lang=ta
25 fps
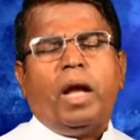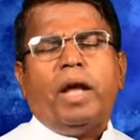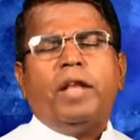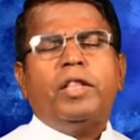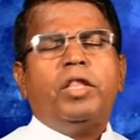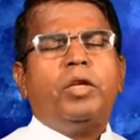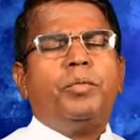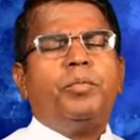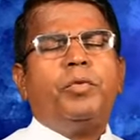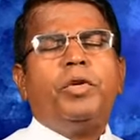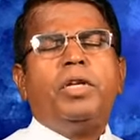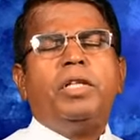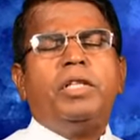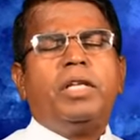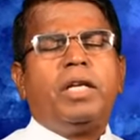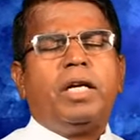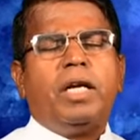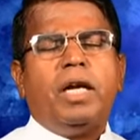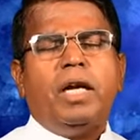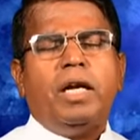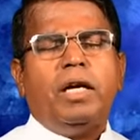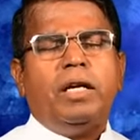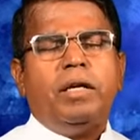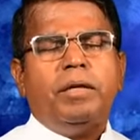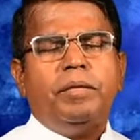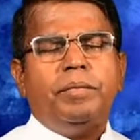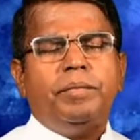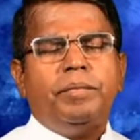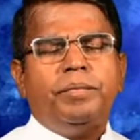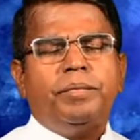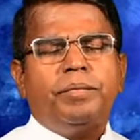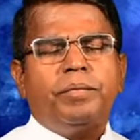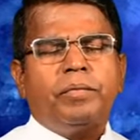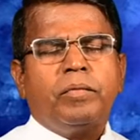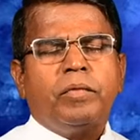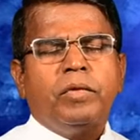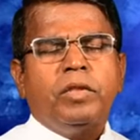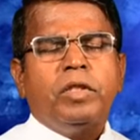இந்த புனிதர்கள்
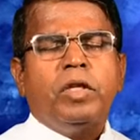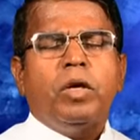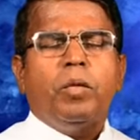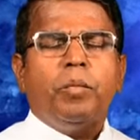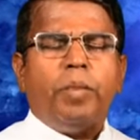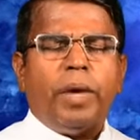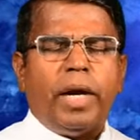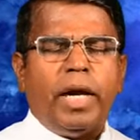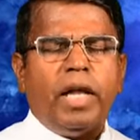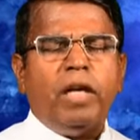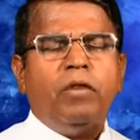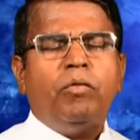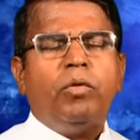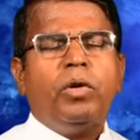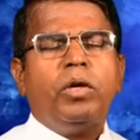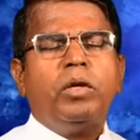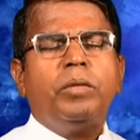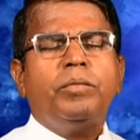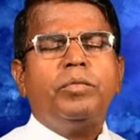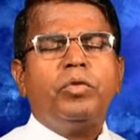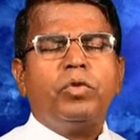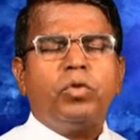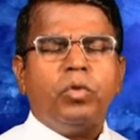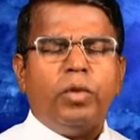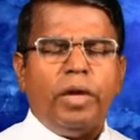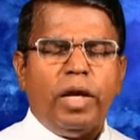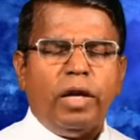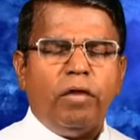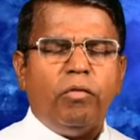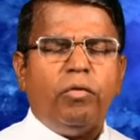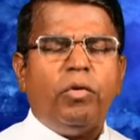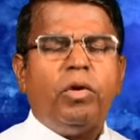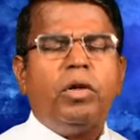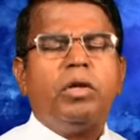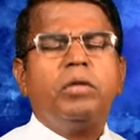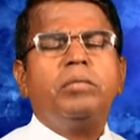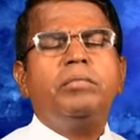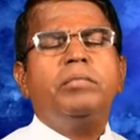பணிவோடும்
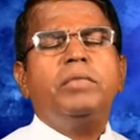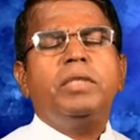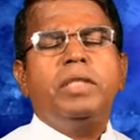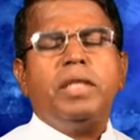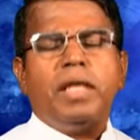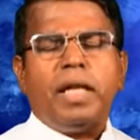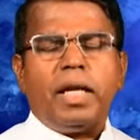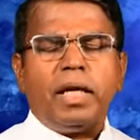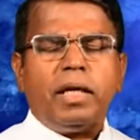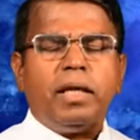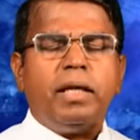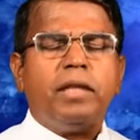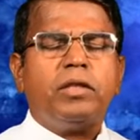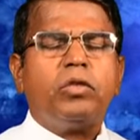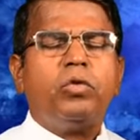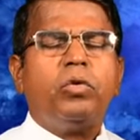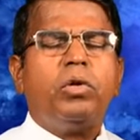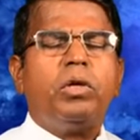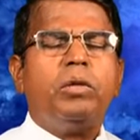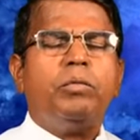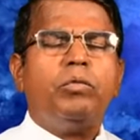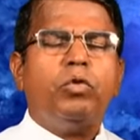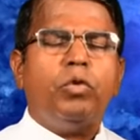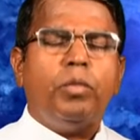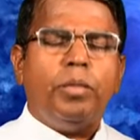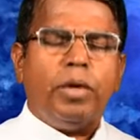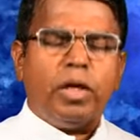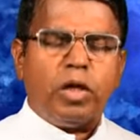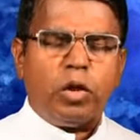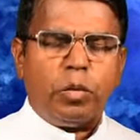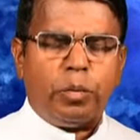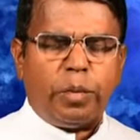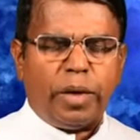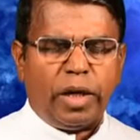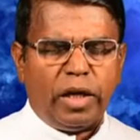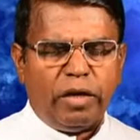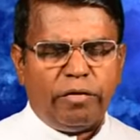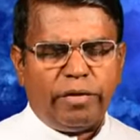துணிவோடும் இரக்கத்தோடும்
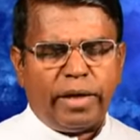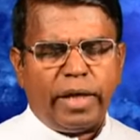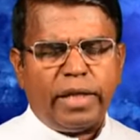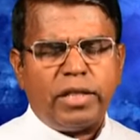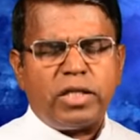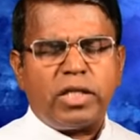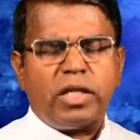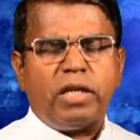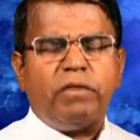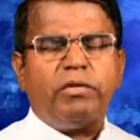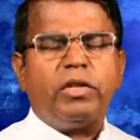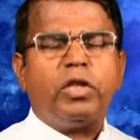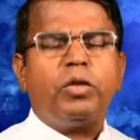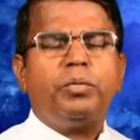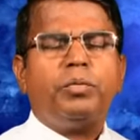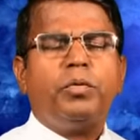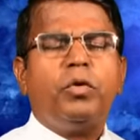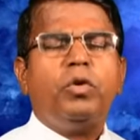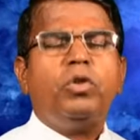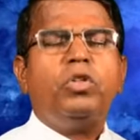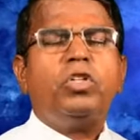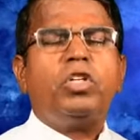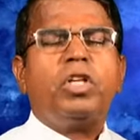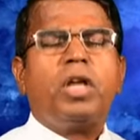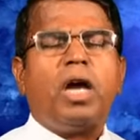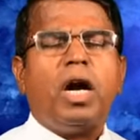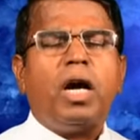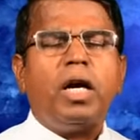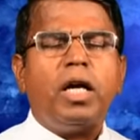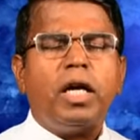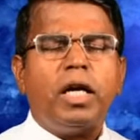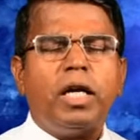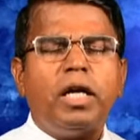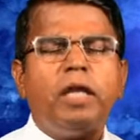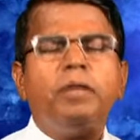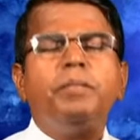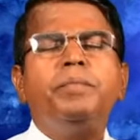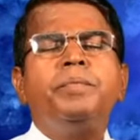உமக்கு பணிவிடை செய்வது போன்று
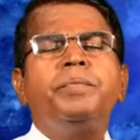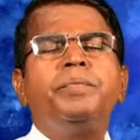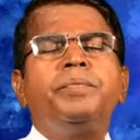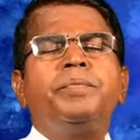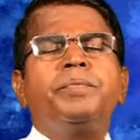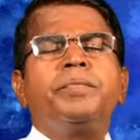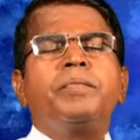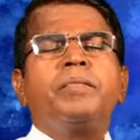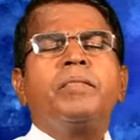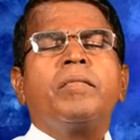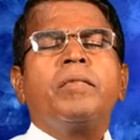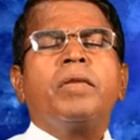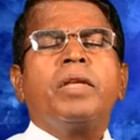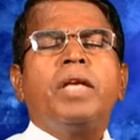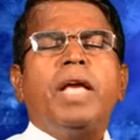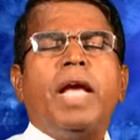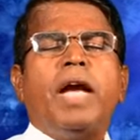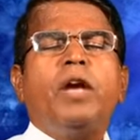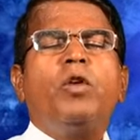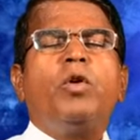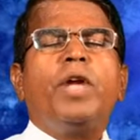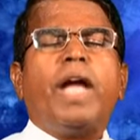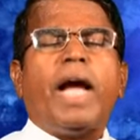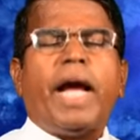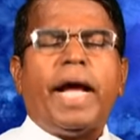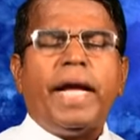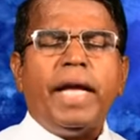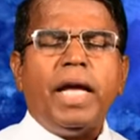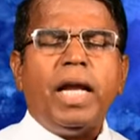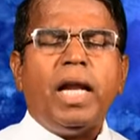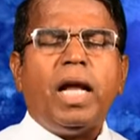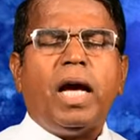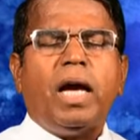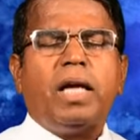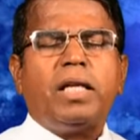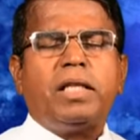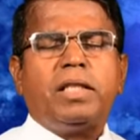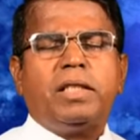நாங்களும் எங்களுடைய
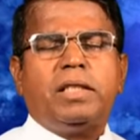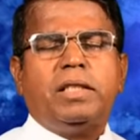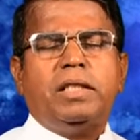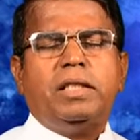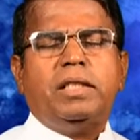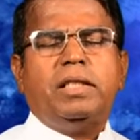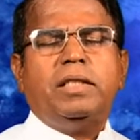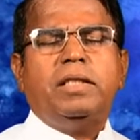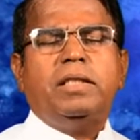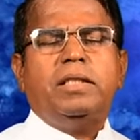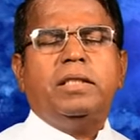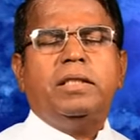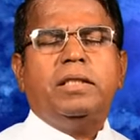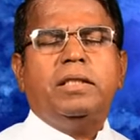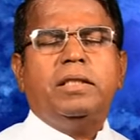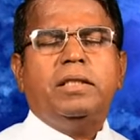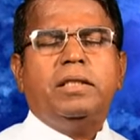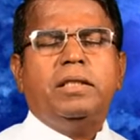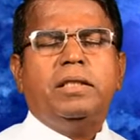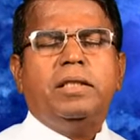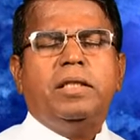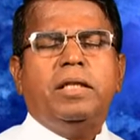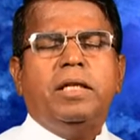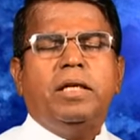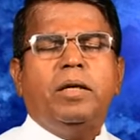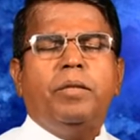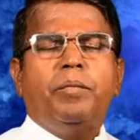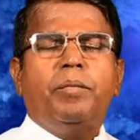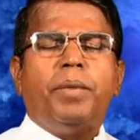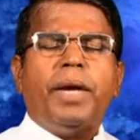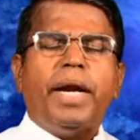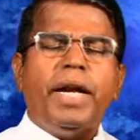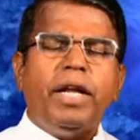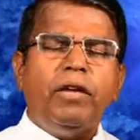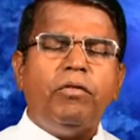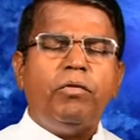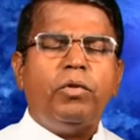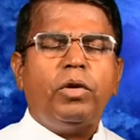அயலாருக்கு
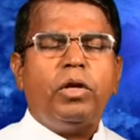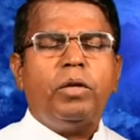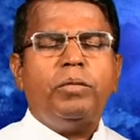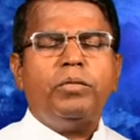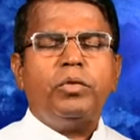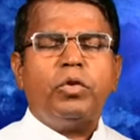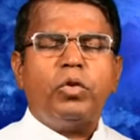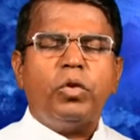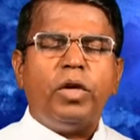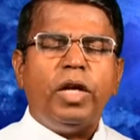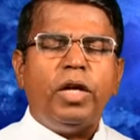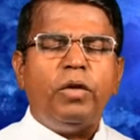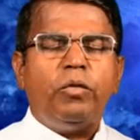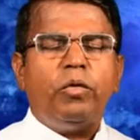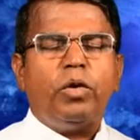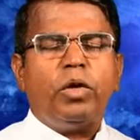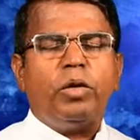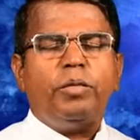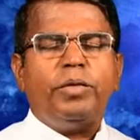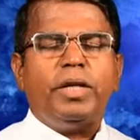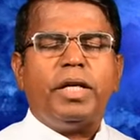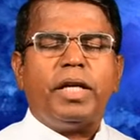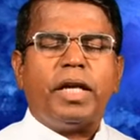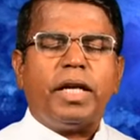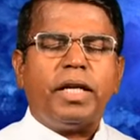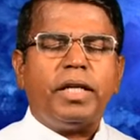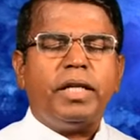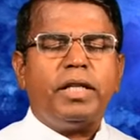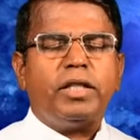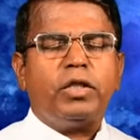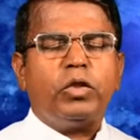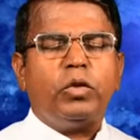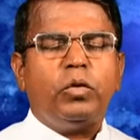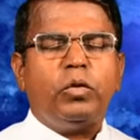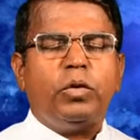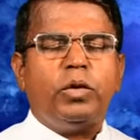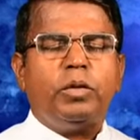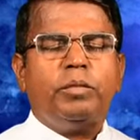பணிவோடும் துணிவோடும்
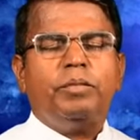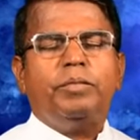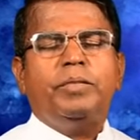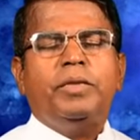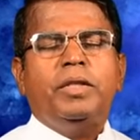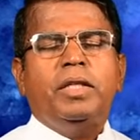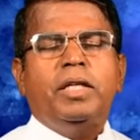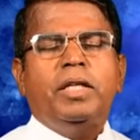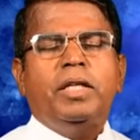இரக்கத்தோடும்